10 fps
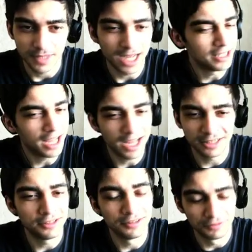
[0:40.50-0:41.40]

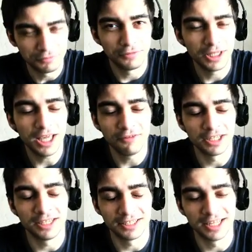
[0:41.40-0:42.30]
Она
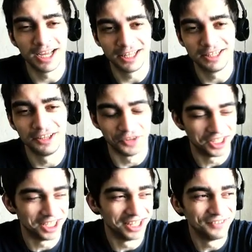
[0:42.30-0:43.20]
явно знает
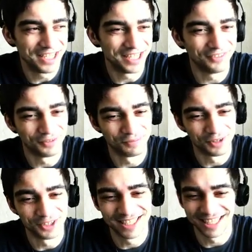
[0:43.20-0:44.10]
ответы на все
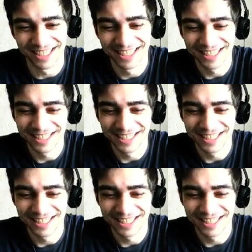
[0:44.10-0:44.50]
вопросы.